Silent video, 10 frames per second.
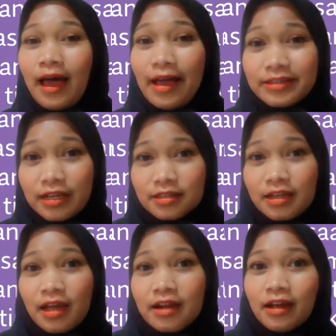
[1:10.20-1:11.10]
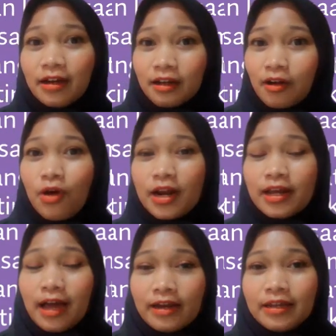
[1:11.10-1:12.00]
Asasnya dengan
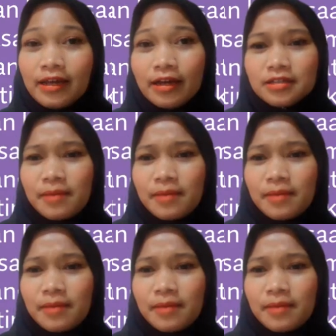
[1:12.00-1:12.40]
kekeluargaan yang